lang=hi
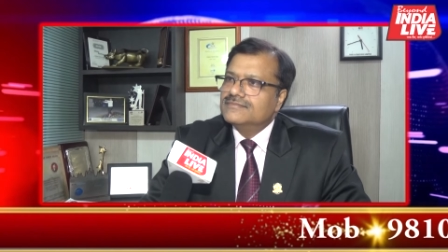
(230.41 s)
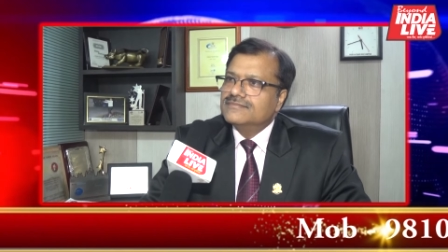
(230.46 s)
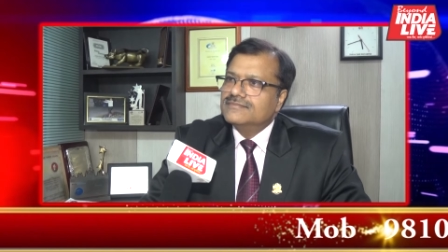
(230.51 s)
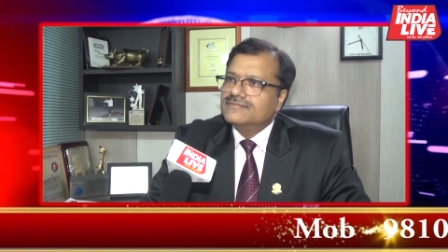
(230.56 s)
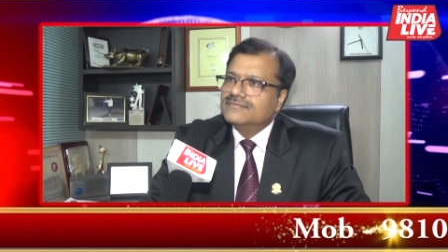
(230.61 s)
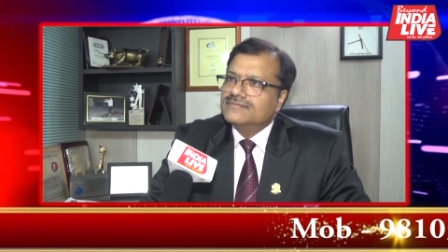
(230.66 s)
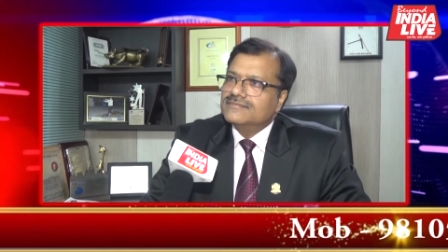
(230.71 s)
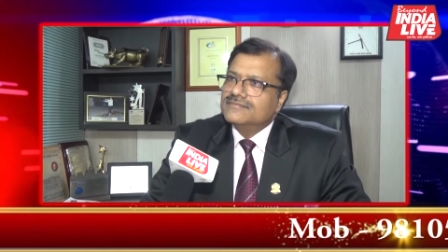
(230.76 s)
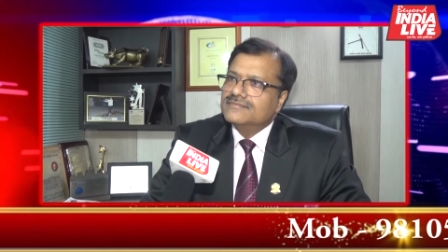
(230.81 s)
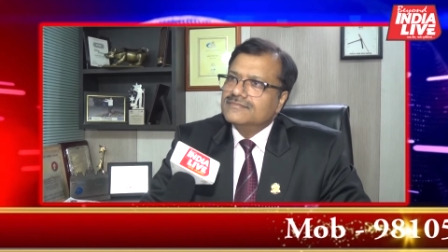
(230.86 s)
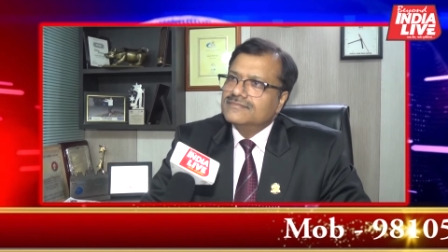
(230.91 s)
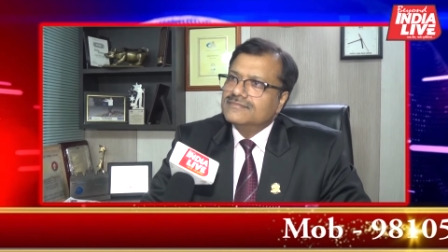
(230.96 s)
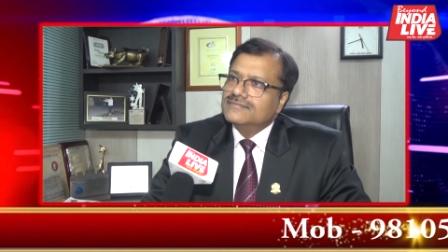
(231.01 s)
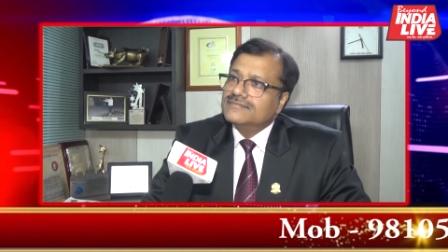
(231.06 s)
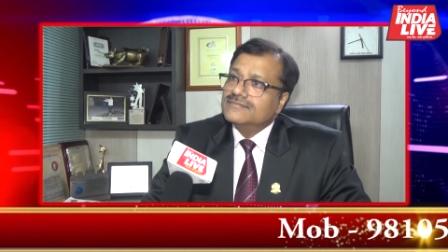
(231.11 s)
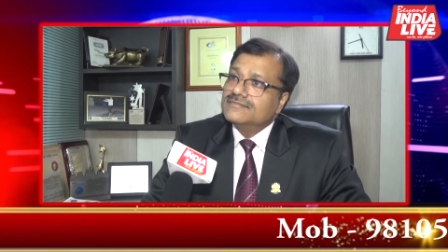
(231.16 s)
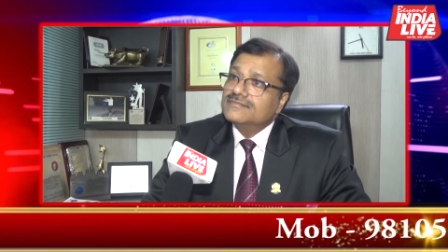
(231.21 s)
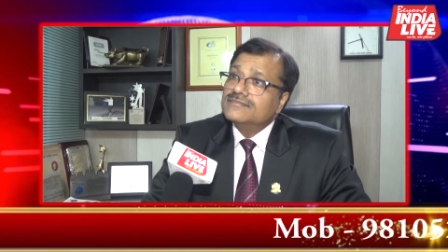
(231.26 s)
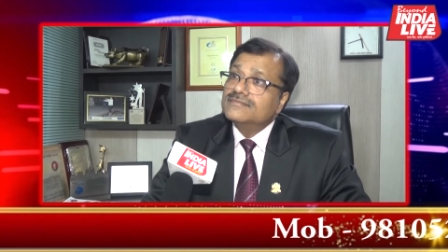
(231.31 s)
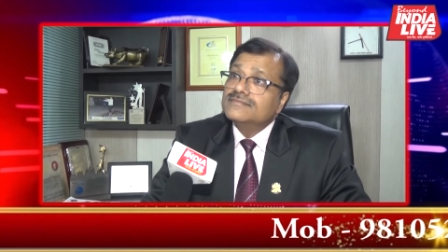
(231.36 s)
ऐसे में
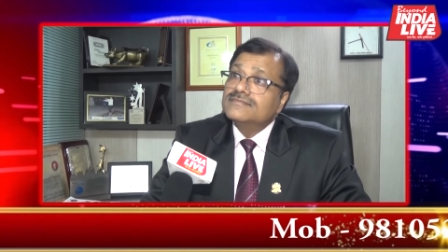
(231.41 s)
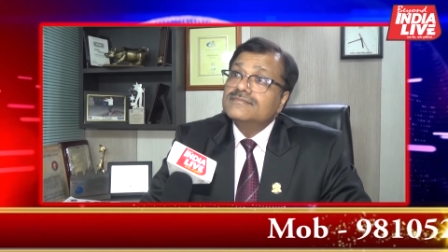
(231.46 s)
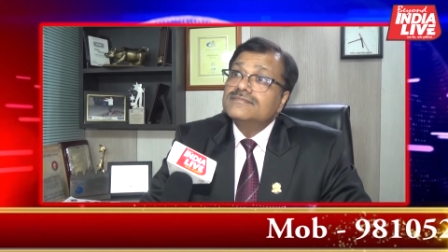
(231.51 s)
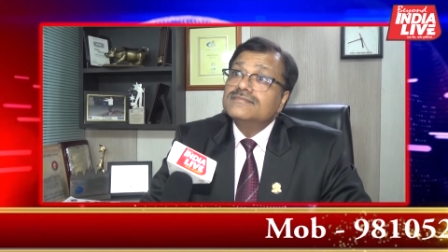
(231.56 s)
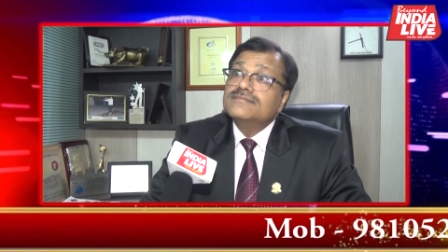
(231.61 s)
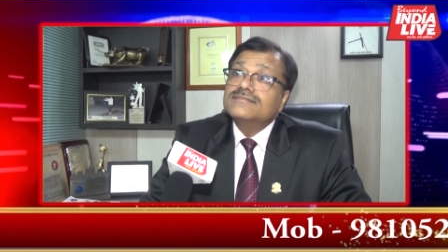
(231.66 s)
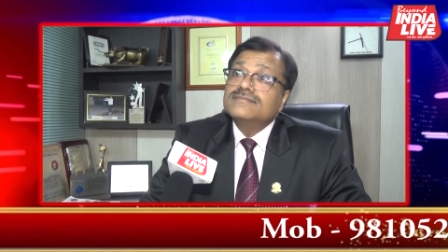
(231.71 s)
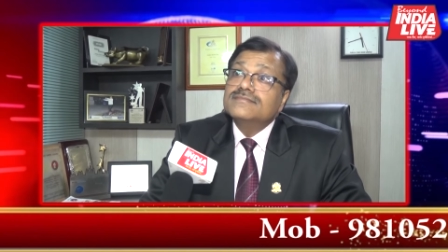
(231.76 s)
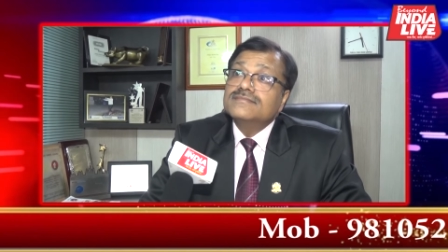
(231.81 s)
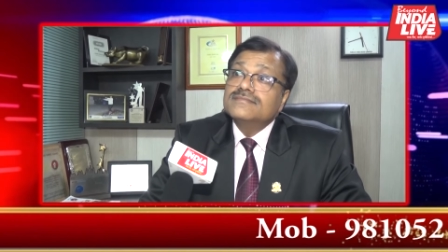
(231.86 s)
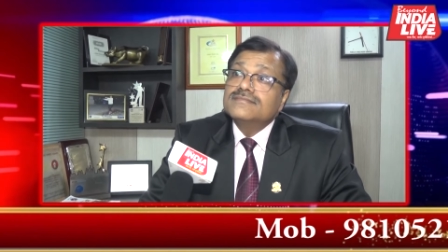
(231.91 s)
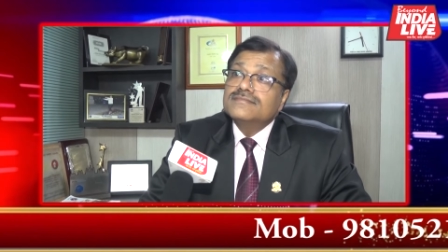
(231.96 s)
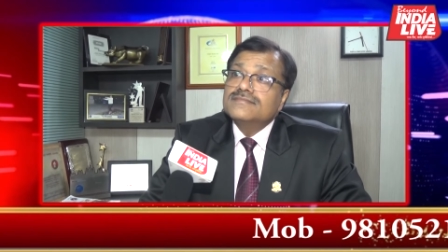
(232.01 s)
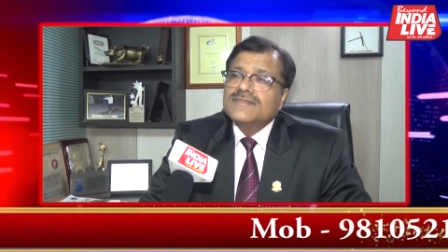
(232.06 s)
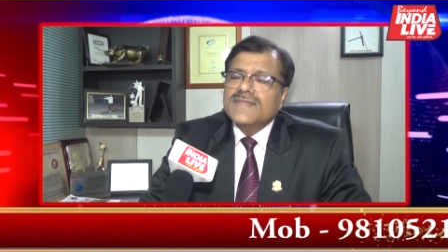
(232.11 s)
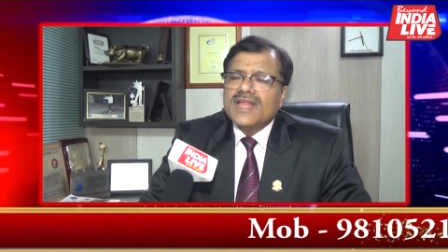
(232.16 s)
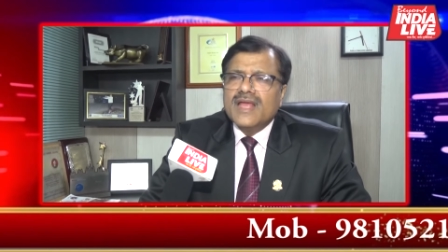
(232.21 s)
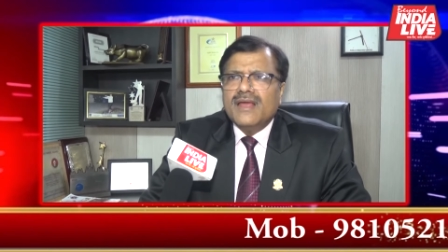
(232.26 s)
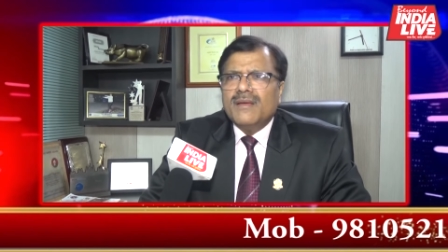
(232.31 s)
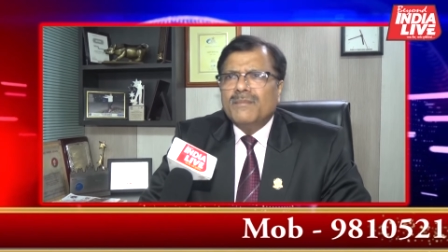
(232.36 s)
बचत का कैसे
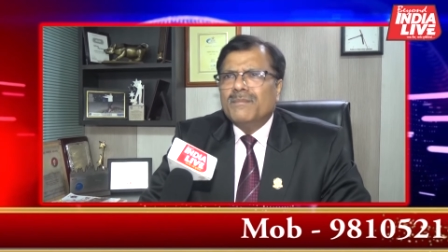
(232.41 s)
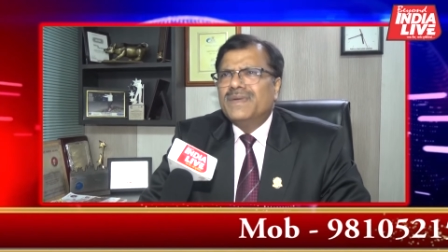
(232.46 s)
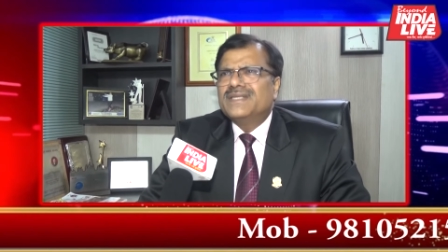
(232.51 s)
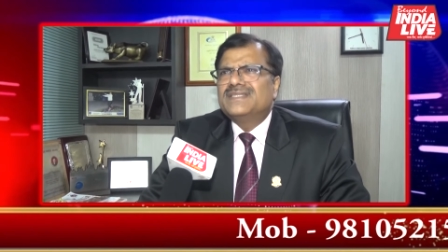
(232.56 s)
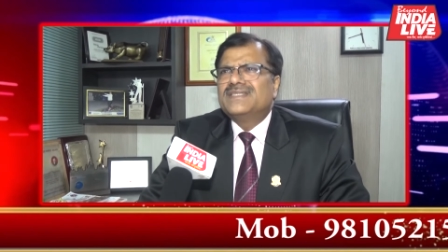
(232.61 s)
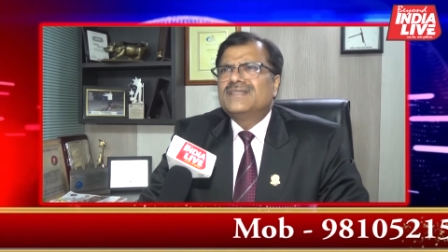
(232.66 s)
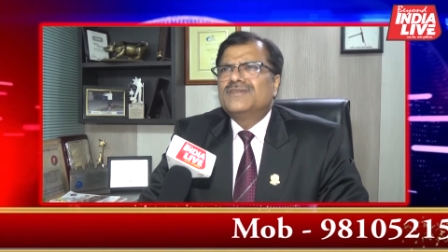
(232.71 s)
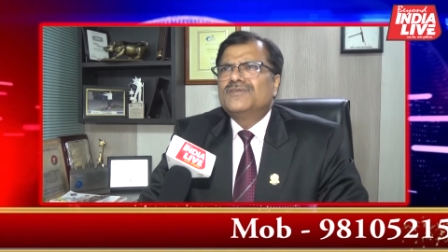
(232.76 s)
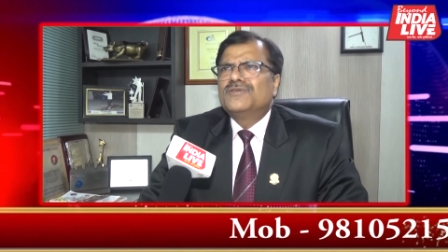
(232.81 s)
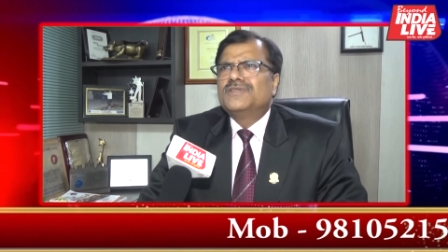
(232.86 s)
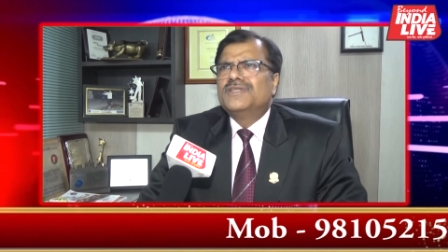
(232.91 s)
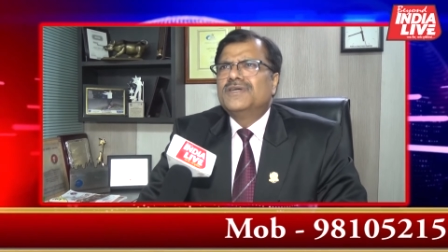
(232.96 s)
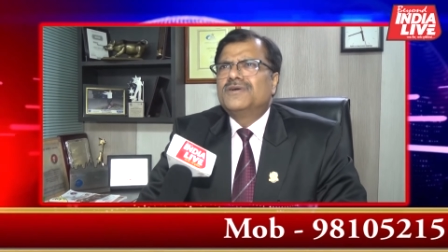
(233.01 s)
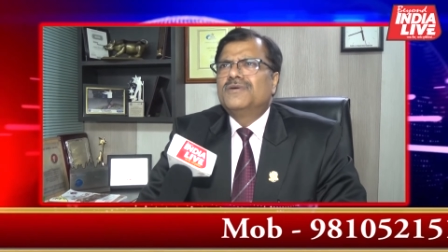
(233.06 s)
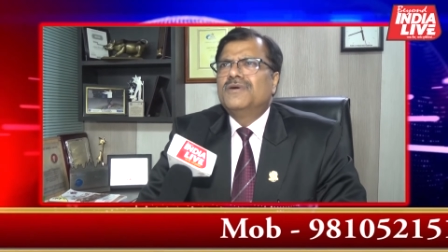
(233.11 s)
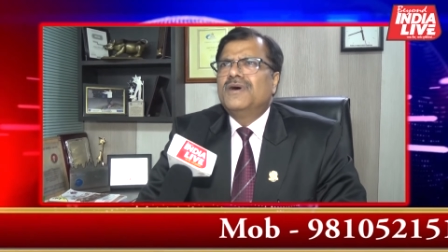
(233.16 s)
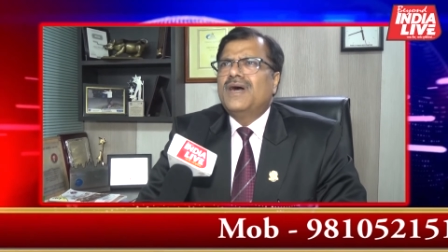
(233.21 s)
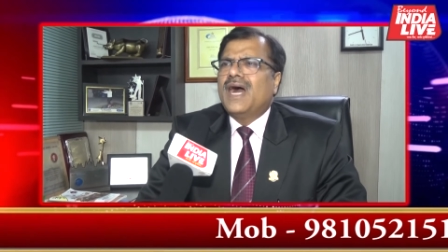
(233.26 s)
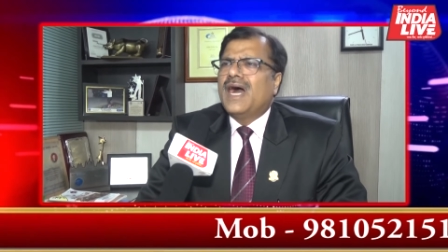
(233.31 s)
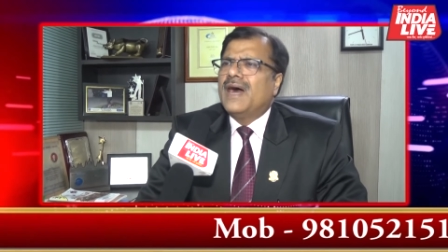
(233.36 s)
करेंगे बचत तो
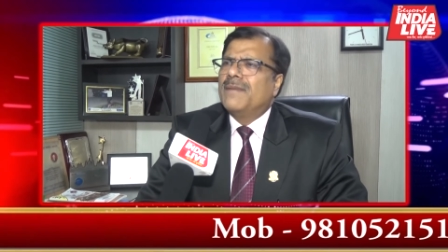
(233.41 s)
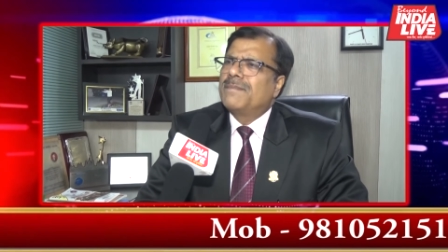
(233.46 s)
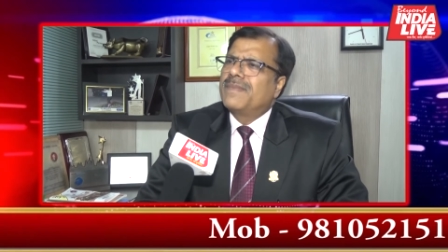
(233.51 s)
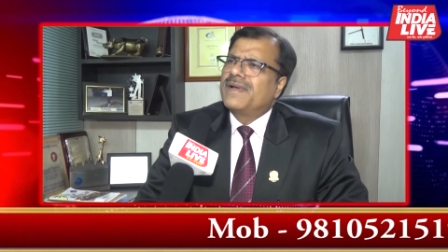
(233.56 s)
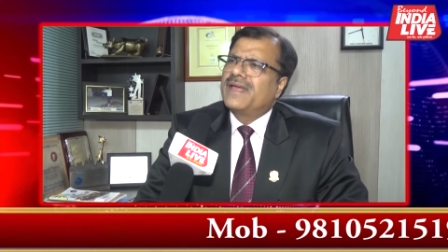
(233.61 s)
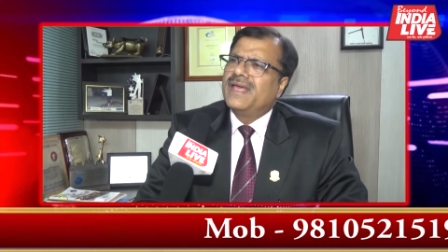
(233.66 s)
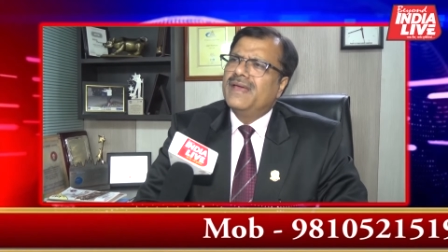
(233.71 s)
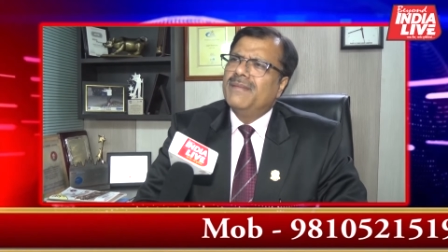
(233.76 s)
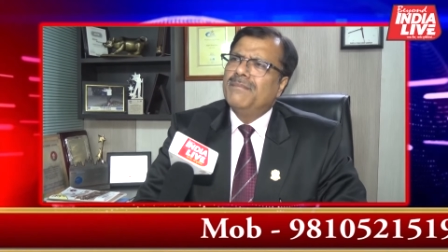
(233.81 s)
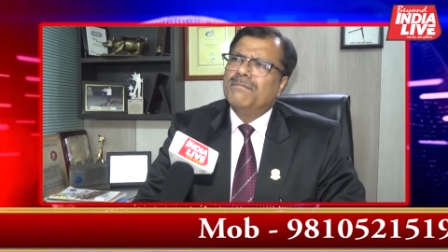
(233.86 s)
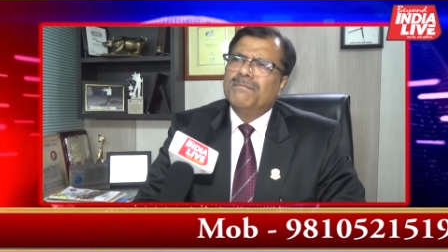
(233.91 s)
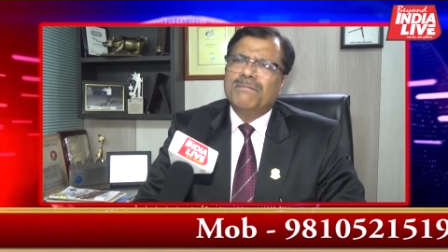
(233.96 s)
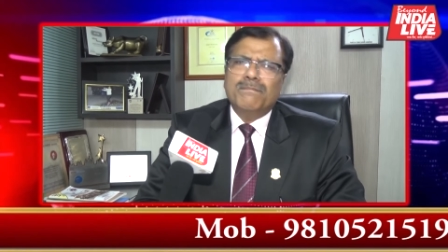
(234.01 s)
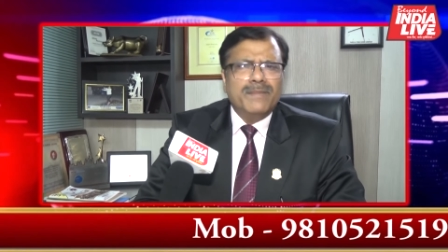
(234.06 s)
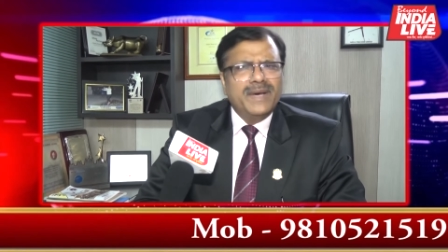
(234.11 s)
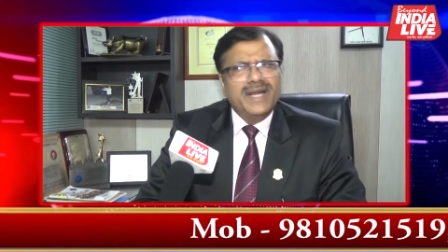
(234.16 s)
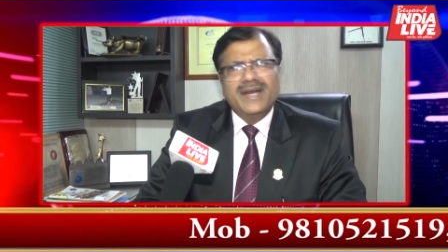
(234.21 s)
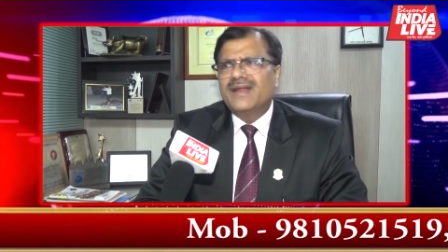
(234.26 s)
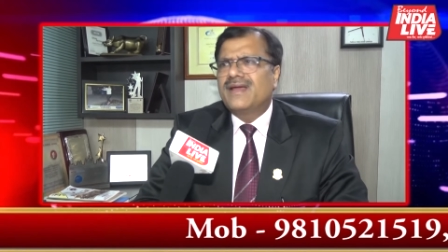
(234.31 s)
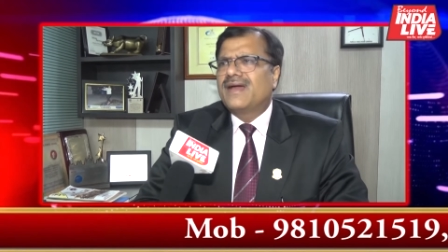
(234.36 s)
देखो आपके
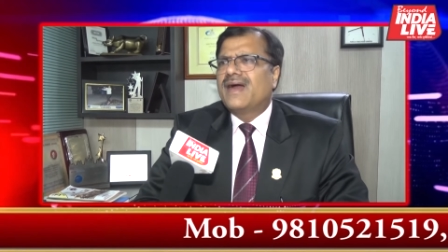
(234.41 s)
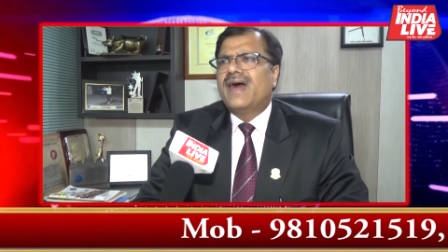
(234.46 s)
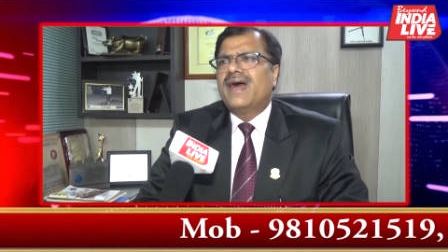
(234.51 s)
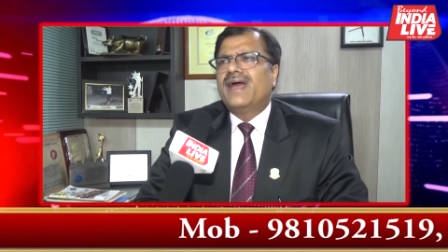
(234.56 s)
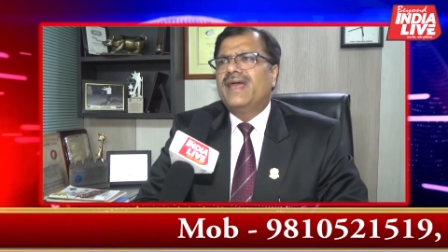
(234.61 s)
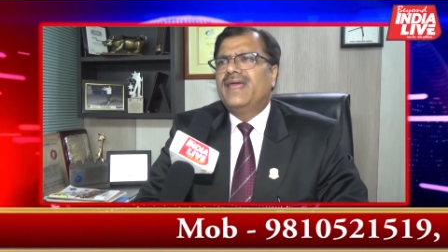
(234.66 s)
मन का